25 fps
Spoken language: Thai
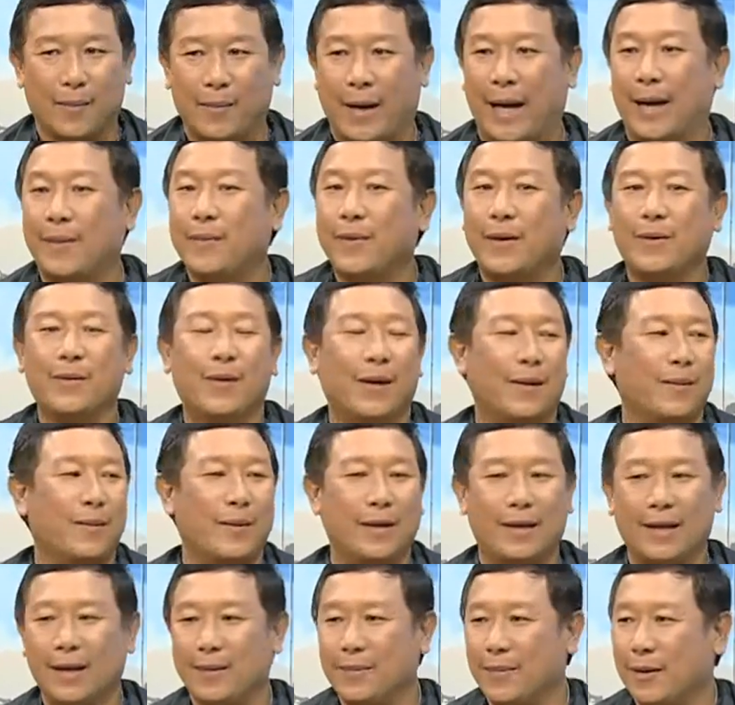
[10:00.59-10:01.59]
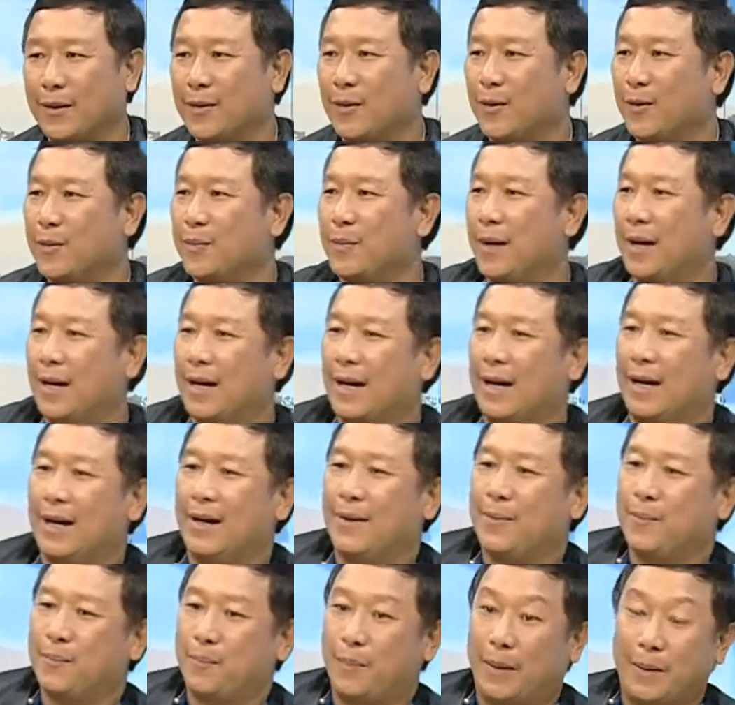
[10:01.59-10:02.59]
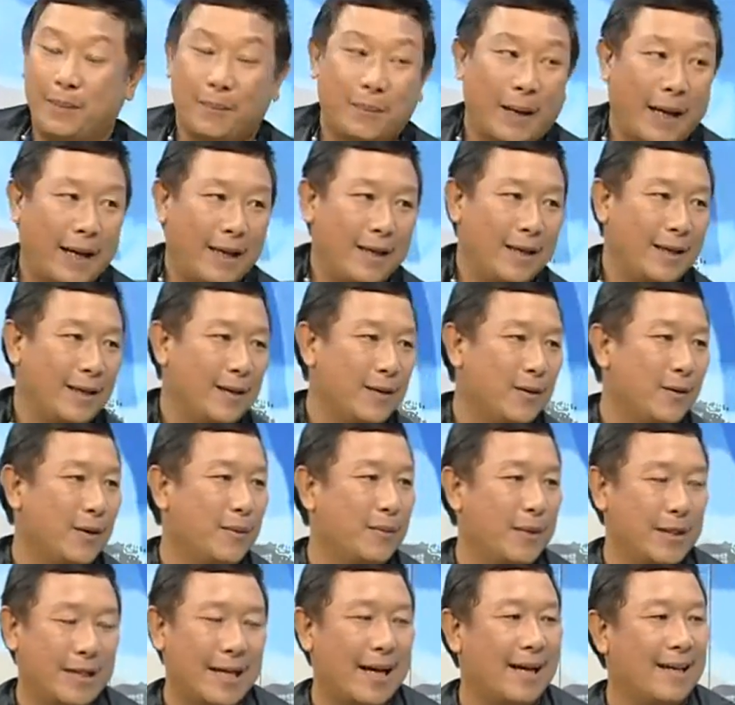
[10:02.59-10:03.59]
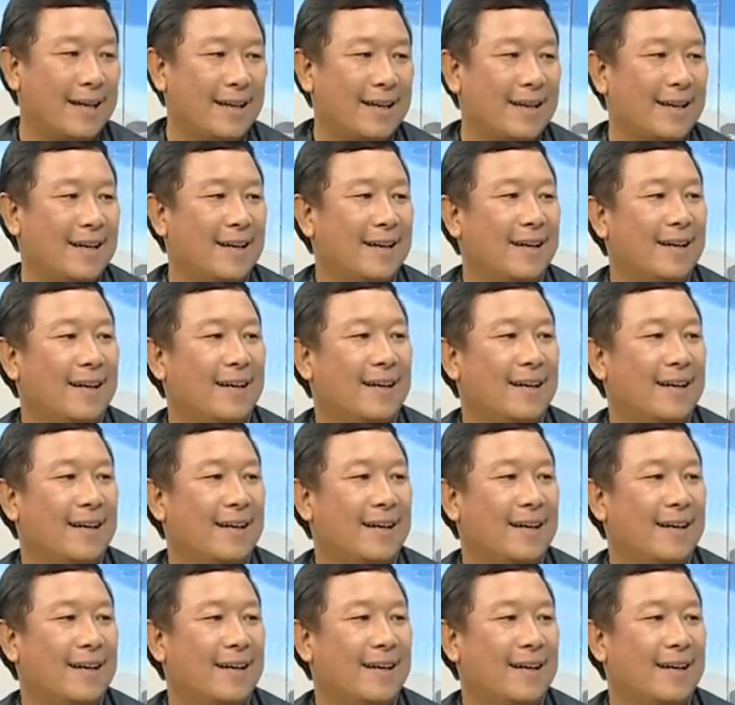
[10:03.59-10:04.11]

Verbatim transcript: แบกไปด้วยไม่ใช่เหมือนคนเมืองอ่าเป็นไปยวนไม่ใช่ค